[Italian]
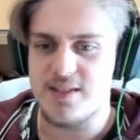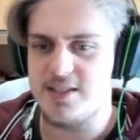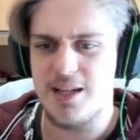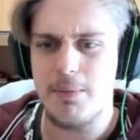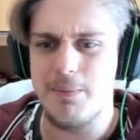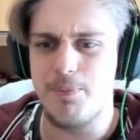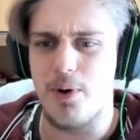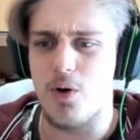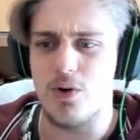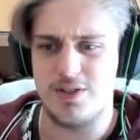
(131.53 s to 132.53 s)
si sa ben
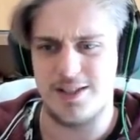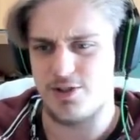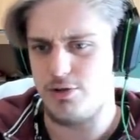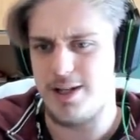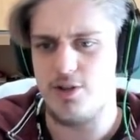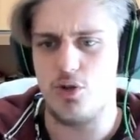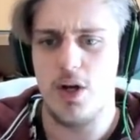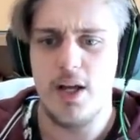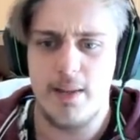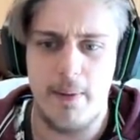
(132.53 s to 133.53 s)
poco, si sa
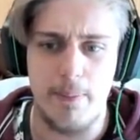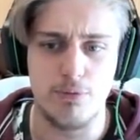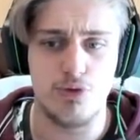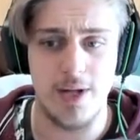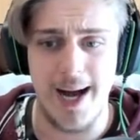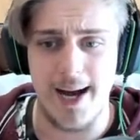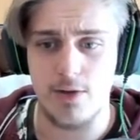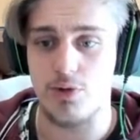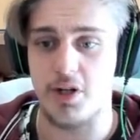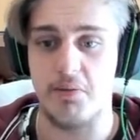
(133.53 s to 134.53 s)
soltanto per appunto le
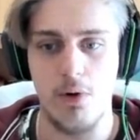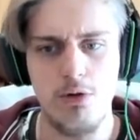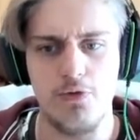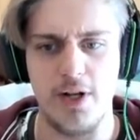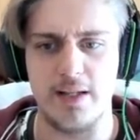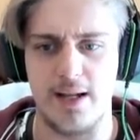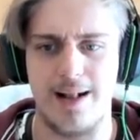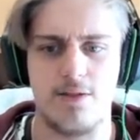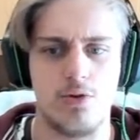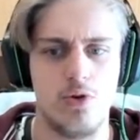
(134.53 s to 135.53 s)
artwork, è molto fighe, tra
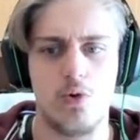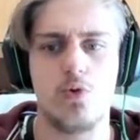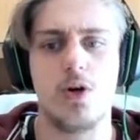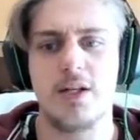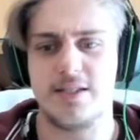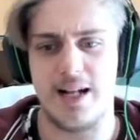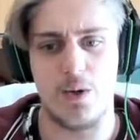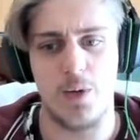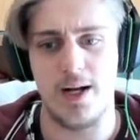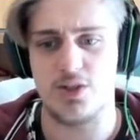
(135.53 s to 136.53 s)
l'altro Goku
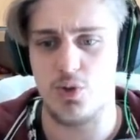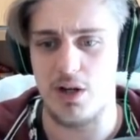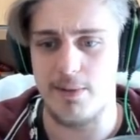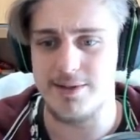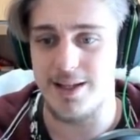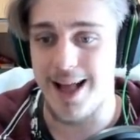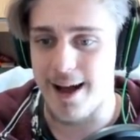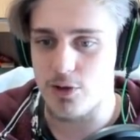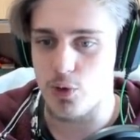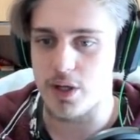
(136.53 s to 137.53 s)
sarà quella sicuramente
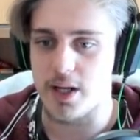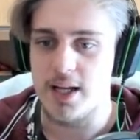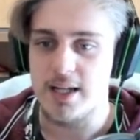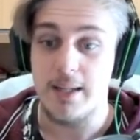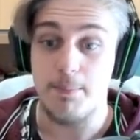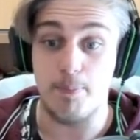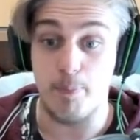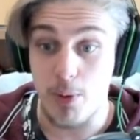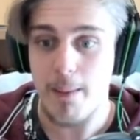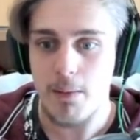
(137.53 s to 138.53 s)
l'artwork,
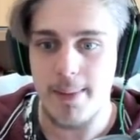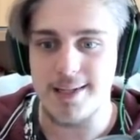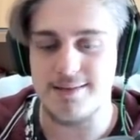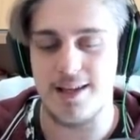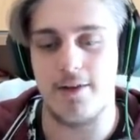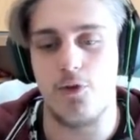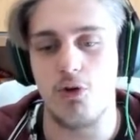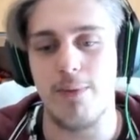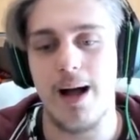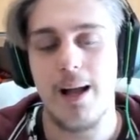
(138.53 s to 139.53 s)
probabilmente alla
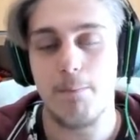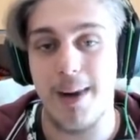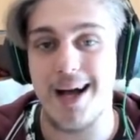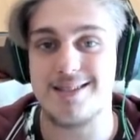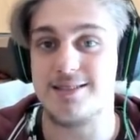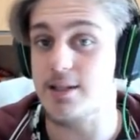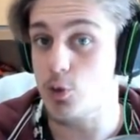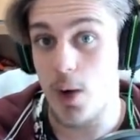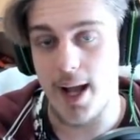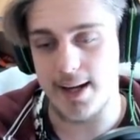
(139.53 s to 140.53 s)
forma base
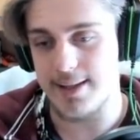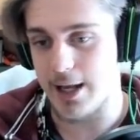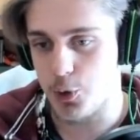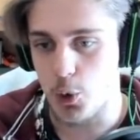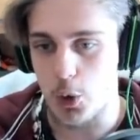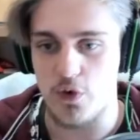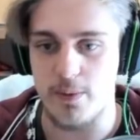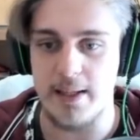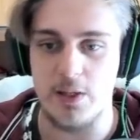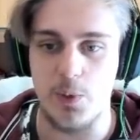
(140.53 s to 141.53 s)
dell'UR, della Tour
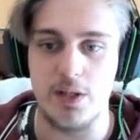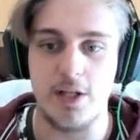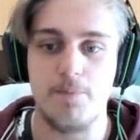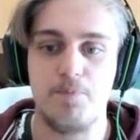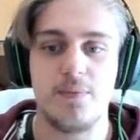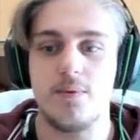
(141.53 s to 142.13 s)
ovviamente, quindi